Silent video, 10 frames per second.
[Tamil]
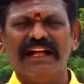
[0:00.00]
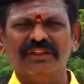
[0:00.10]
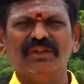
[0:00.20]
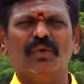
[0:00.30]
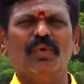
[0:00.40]

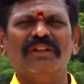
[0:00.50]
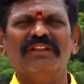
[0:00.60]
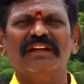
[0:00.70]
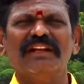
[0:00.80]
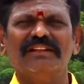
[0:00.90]
அந்த
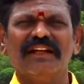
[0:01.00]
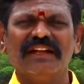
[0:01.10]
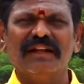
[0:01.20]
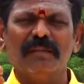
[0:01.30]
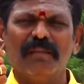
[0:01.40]
குழந்தைகள்
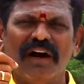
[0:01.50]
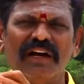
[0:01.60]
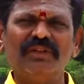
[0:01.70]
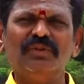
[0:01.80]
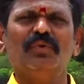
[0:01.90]
தன்னை
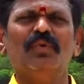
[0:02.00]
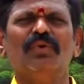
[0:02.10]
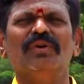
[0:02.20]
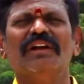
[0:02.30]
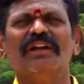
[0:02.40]
மாய்த்து
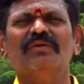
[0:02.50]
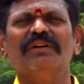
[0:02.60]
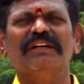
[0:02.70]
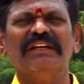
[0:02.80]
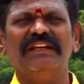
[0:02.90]
கொள்ளுகிற
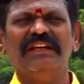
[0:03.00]
அளவுக்கு